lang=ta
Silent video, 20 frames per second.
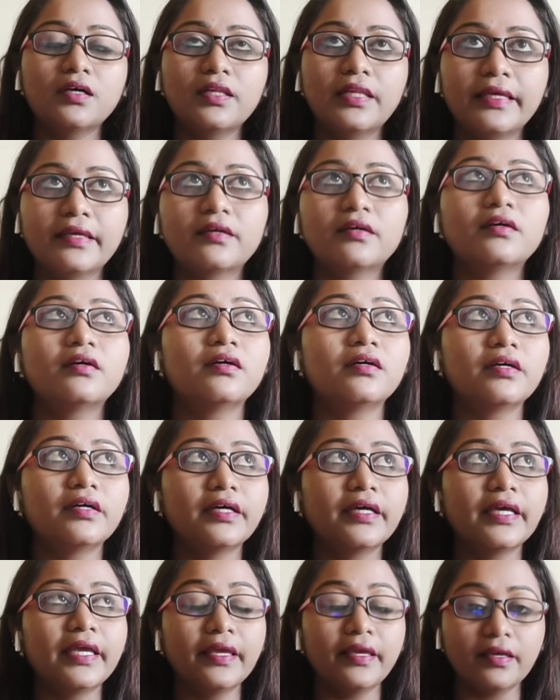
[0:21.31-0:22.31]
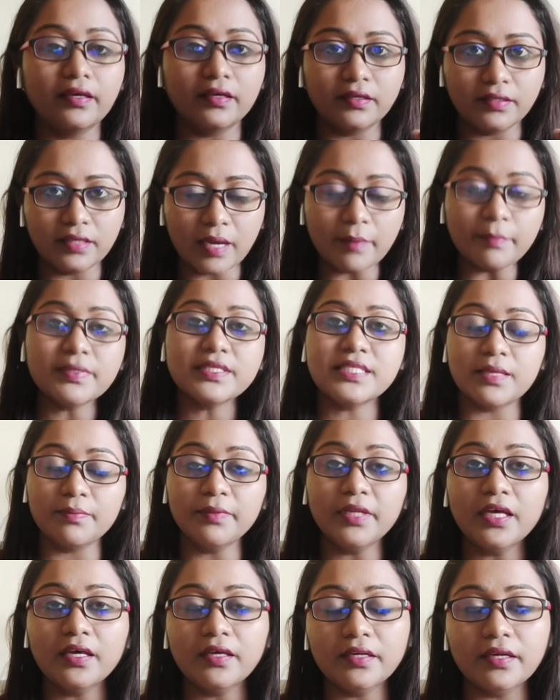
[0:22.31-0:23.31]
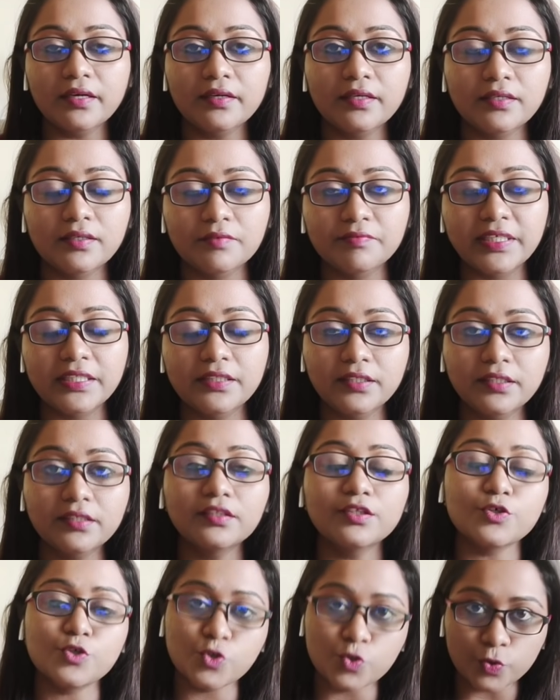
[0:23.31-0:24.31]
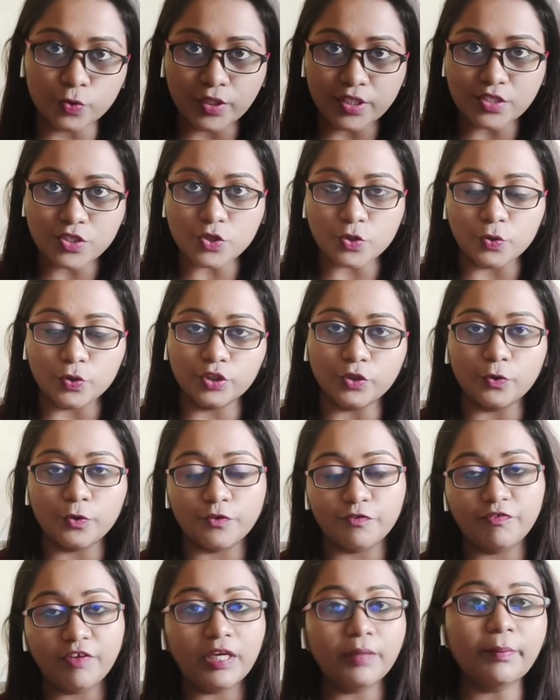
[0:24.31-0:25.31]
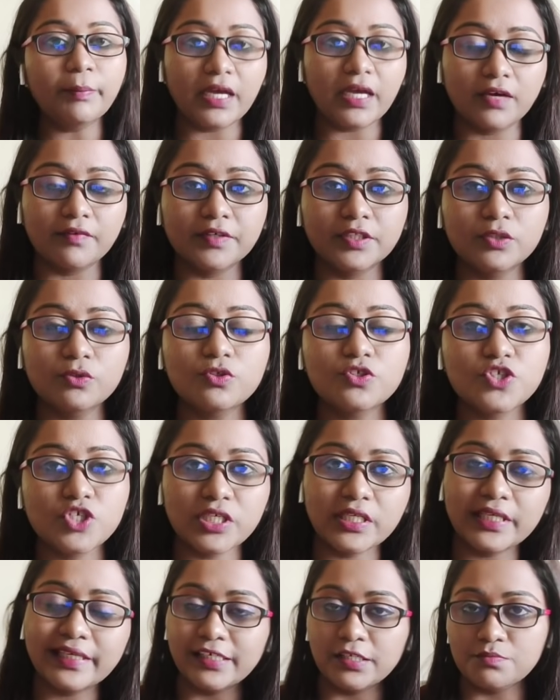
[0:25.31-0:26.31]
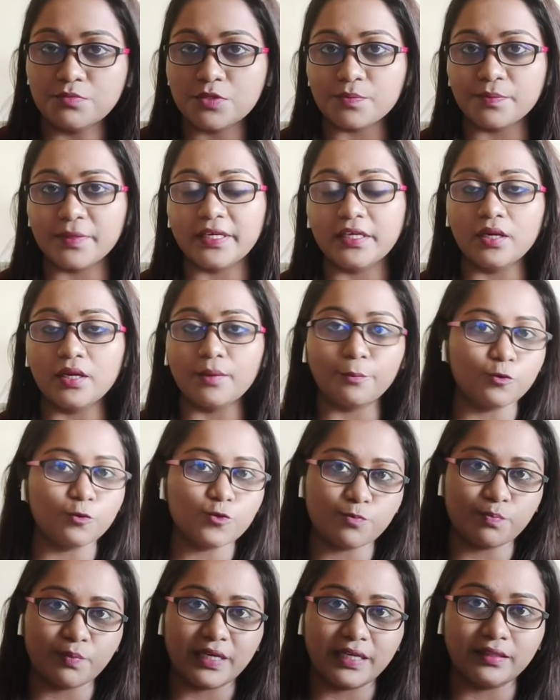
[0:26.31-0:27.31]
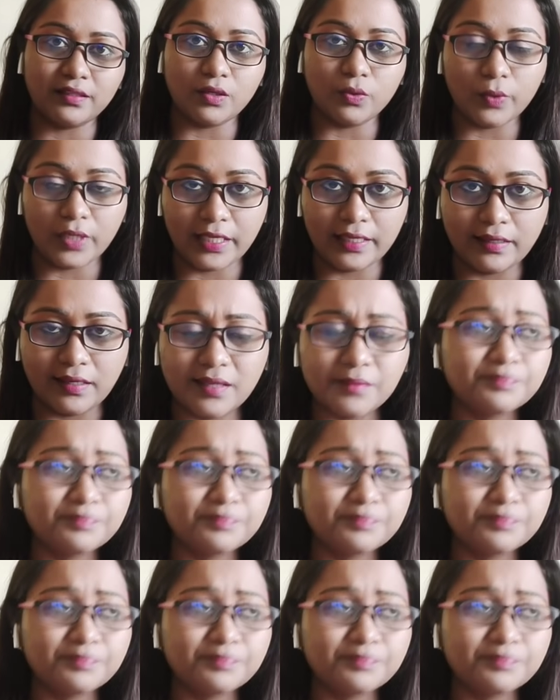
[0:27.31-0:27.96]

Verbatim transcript: லைக் நம்ம செமினாருக்கு வந்திருந்த ஸ்டூடெண்ட்ஸ் கொடுத்த ஒரு ஃபீட்பேக்கை வந்து ஒரு சின்ன கிளிம்ஸ் மாதிரி நான் போஸ்ட் பண்ணியிருந்தேன் ஓகேங்களா